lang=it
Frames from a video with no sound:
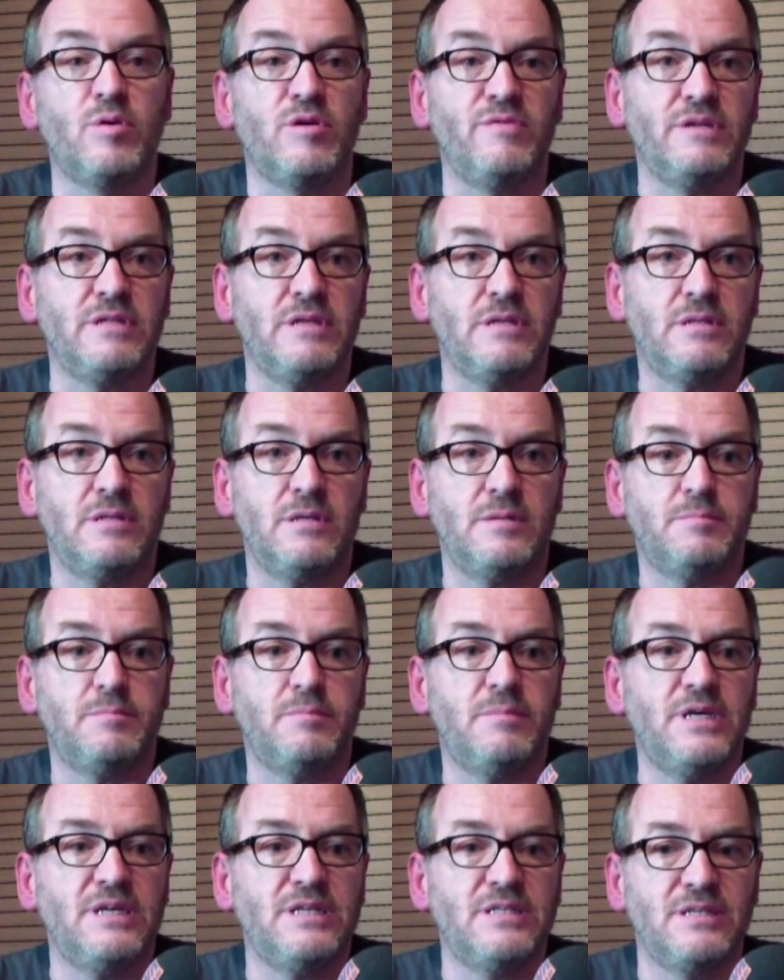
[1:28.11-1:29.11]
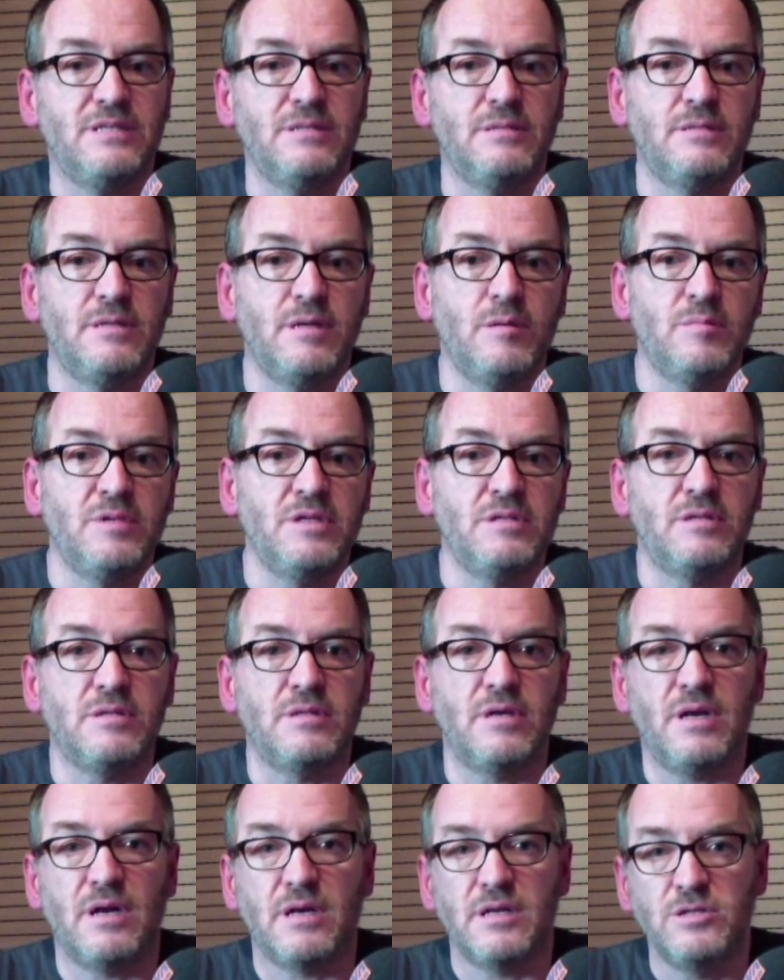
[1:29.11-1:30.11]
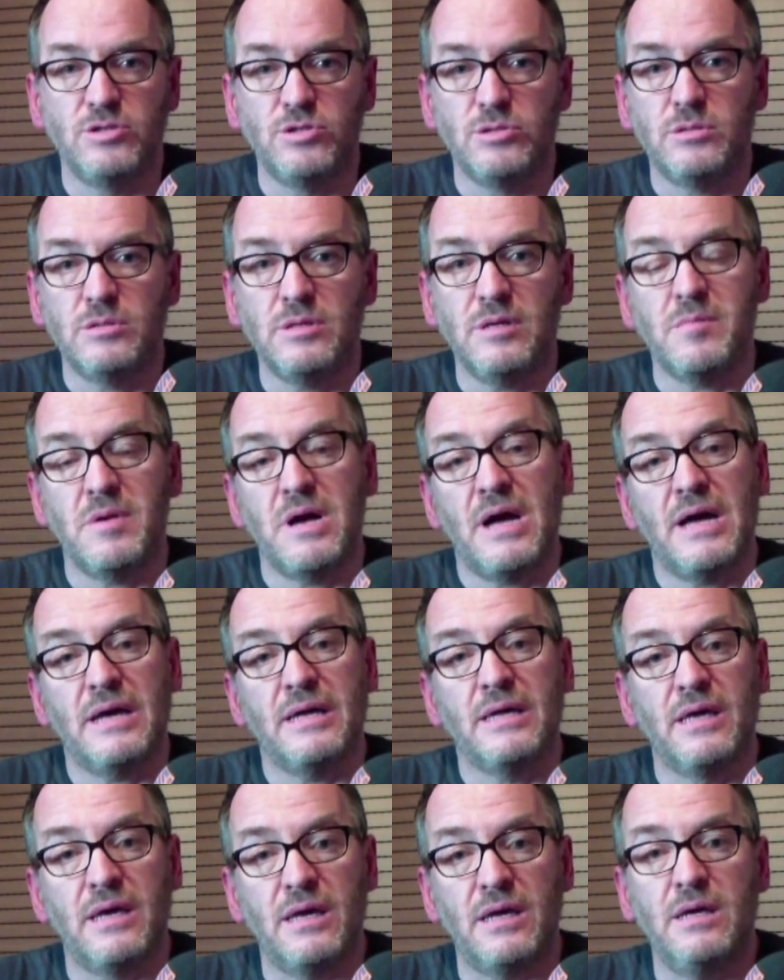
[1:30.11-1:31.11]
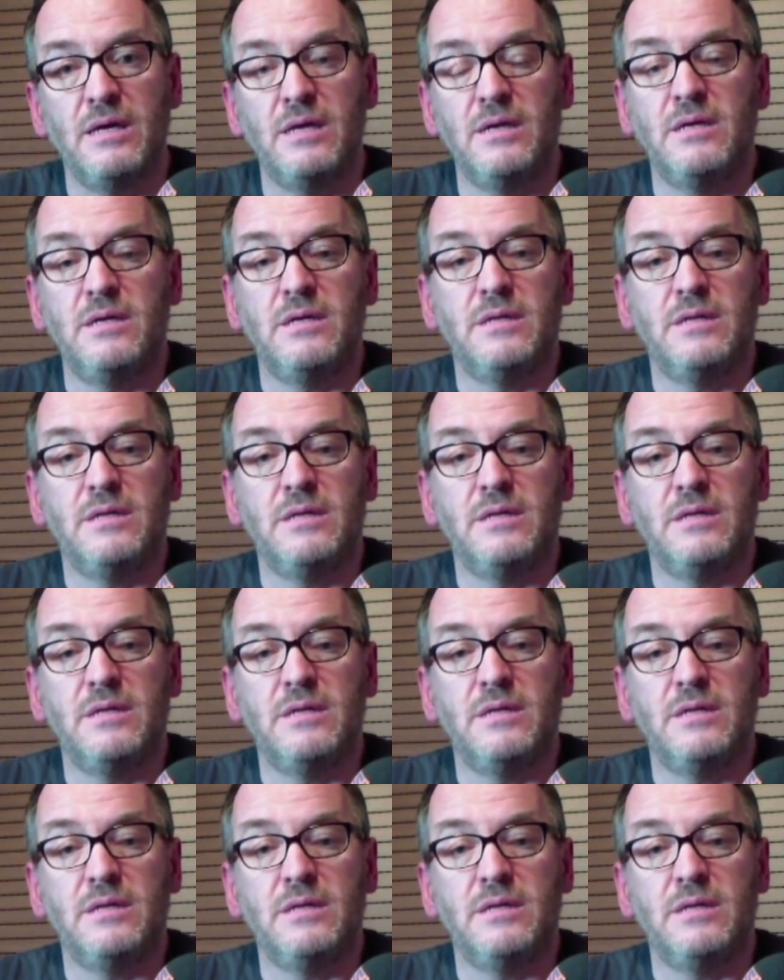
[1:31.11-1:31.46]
provenienti essenzialmente dalla regione ma anche